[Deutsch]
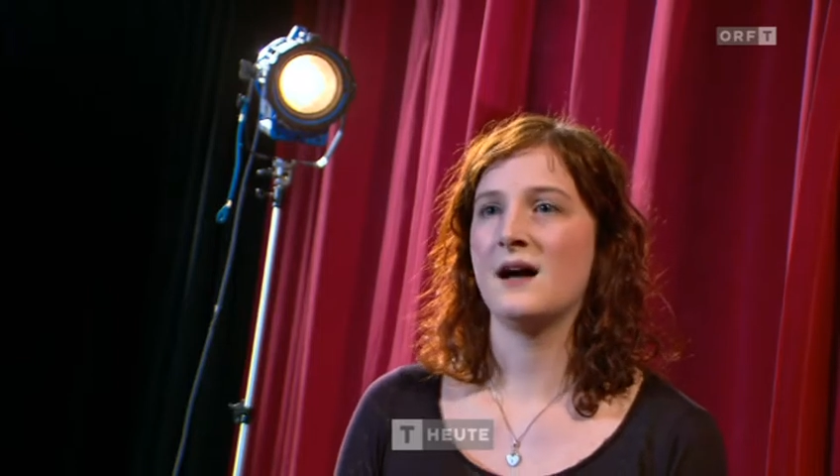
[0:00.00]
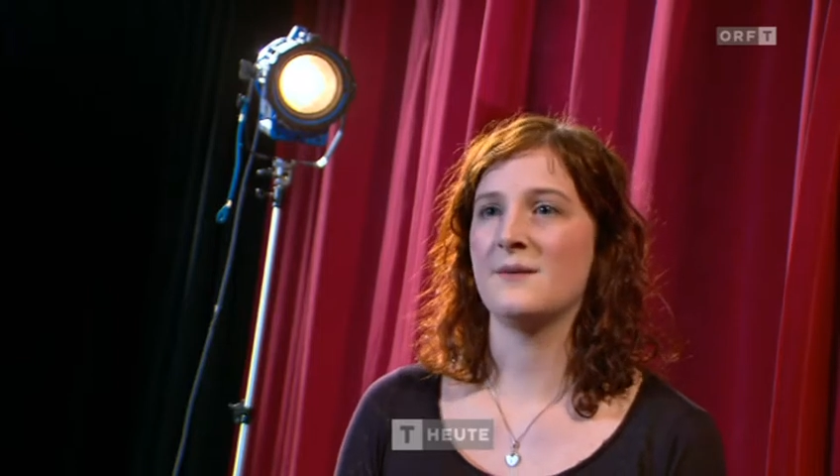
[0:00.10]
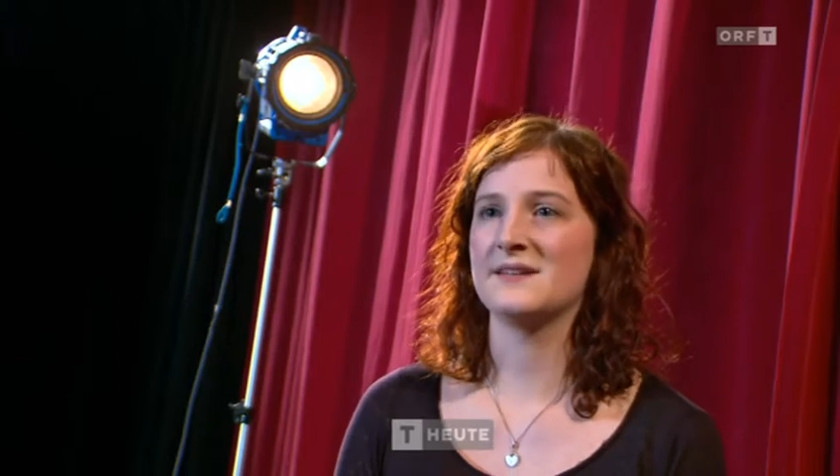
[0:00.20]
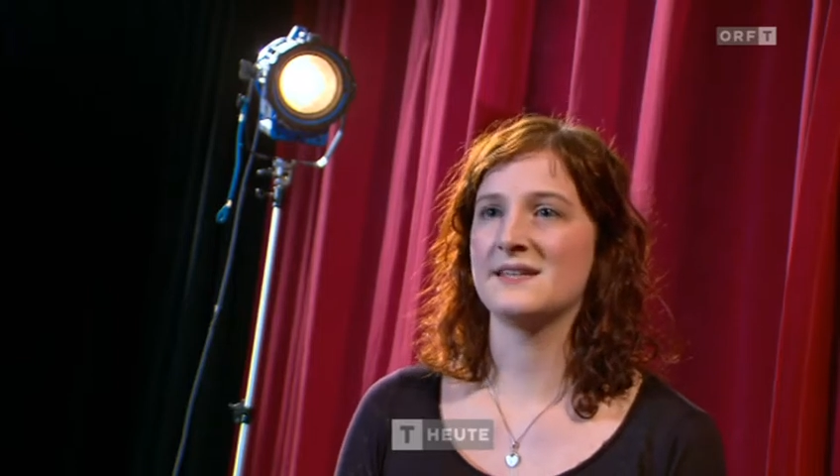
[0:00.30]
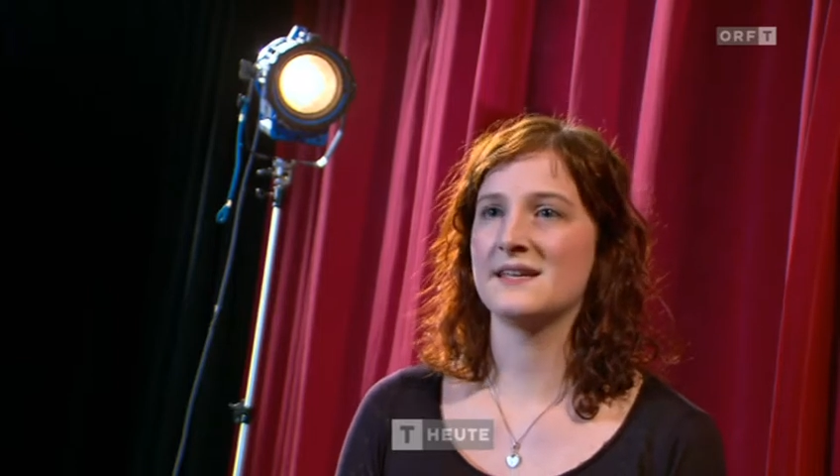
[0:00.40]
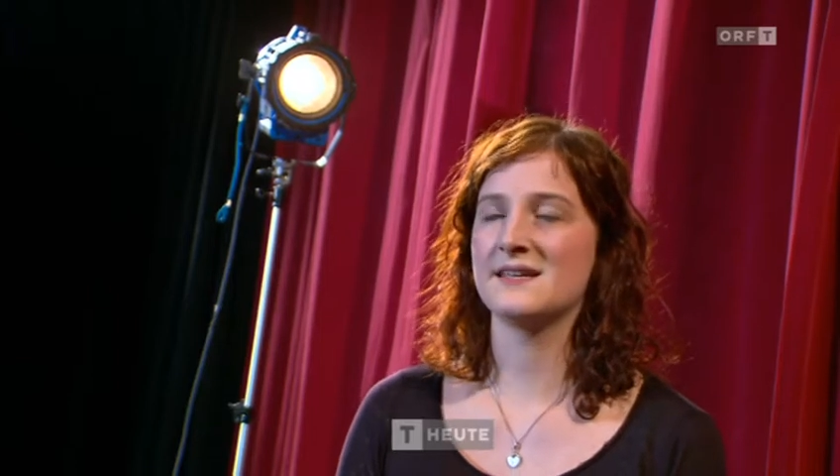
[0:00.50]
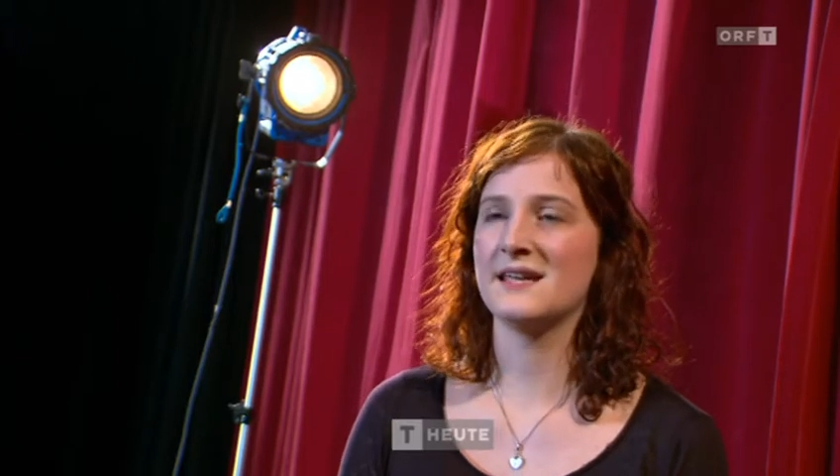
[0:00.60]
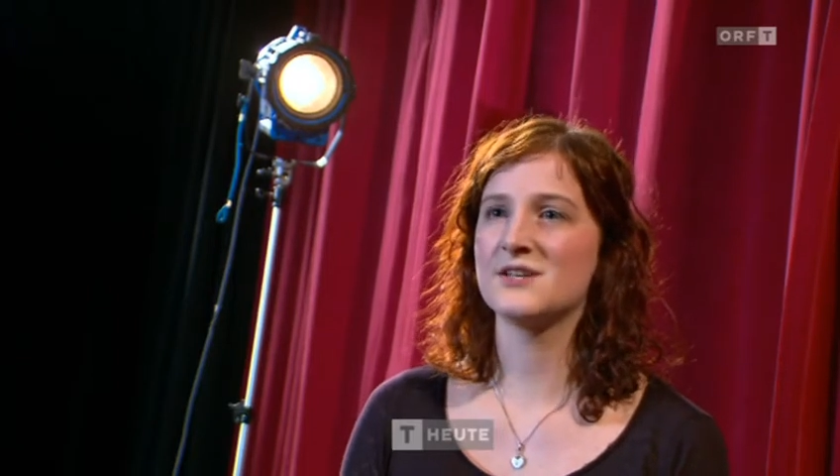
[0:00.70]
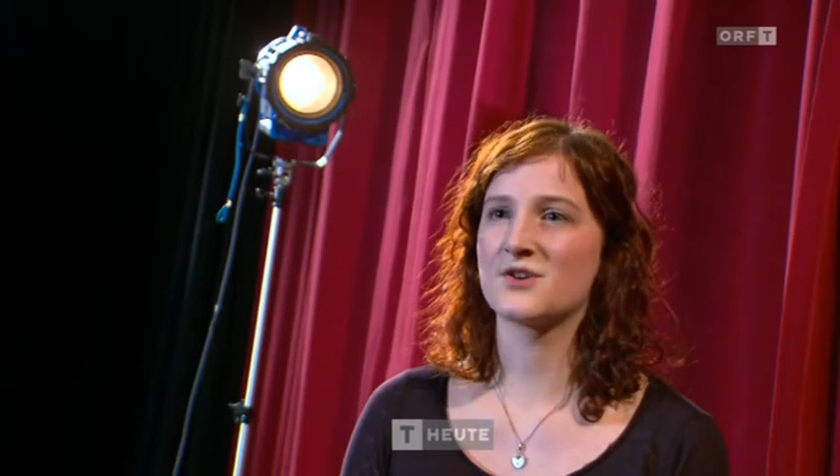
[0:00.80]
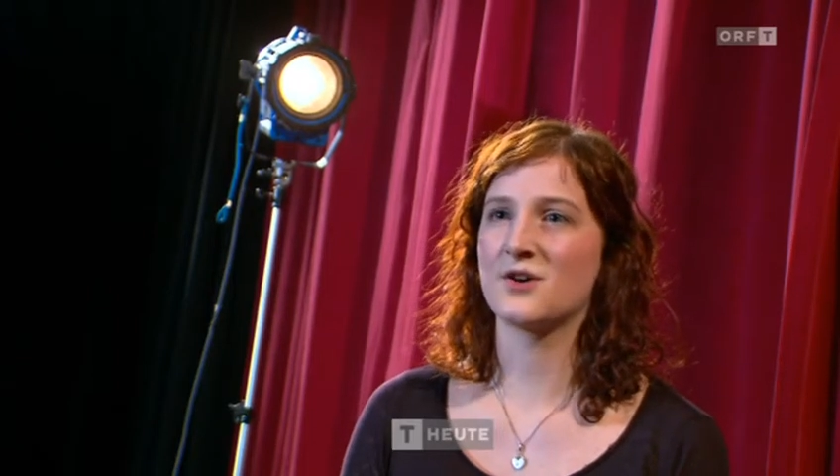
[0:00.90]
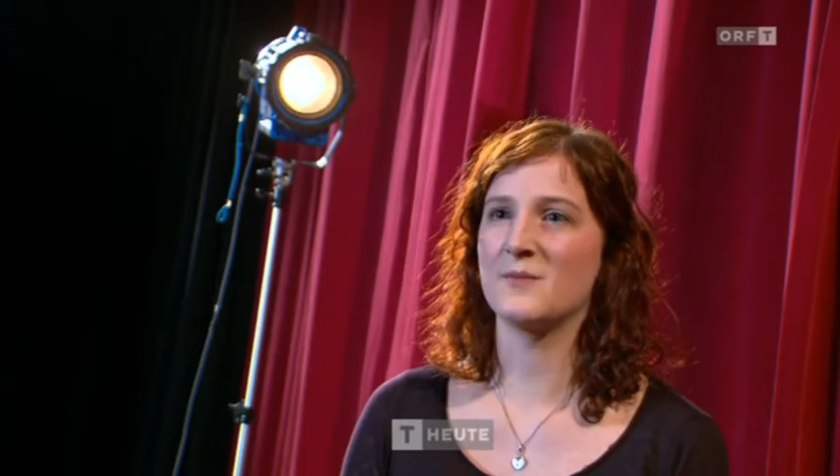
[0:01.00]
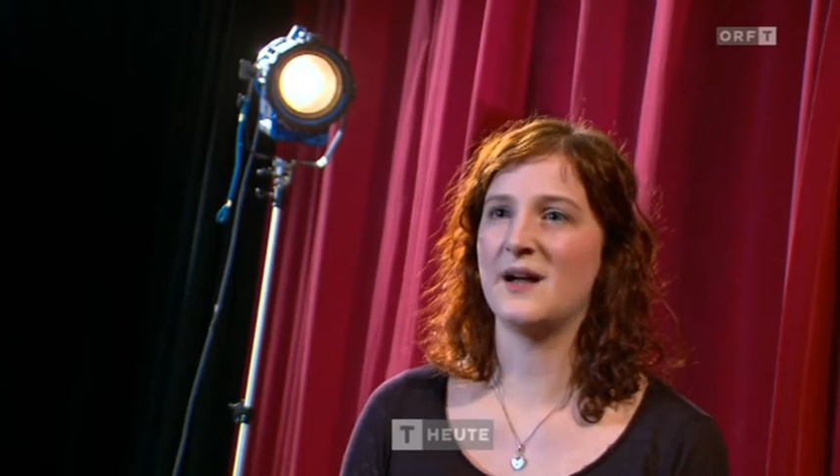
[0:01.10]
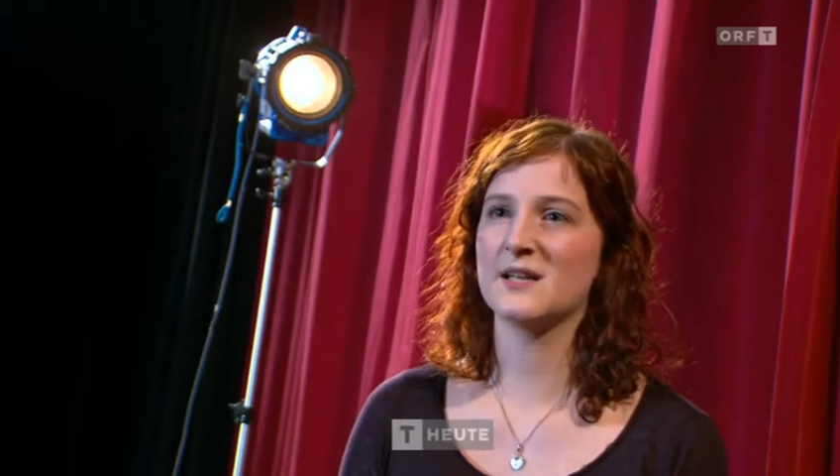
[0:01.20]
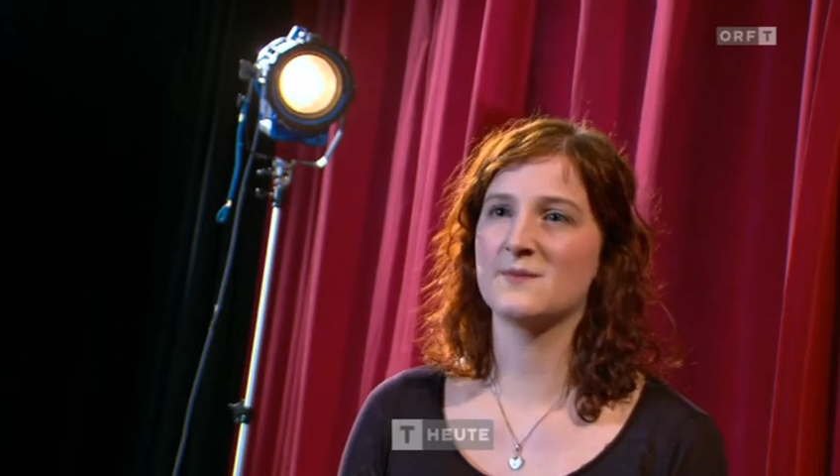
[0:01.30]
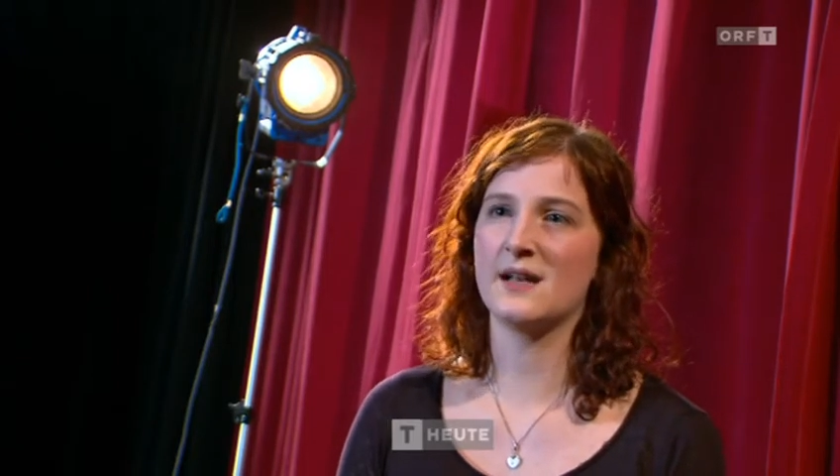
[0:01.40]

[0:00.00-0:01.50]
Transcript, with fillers: Aber ich denke, Hitchcock merkt